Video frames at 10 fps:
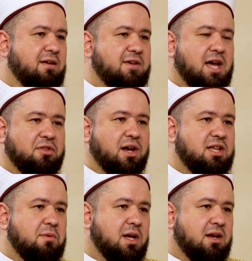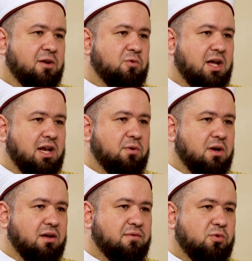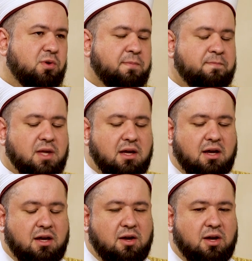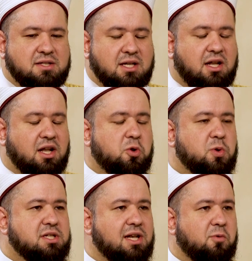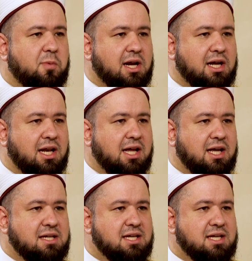في حضرة من نحن الآن واقفون صلى الله وسلم وبارك عليك يا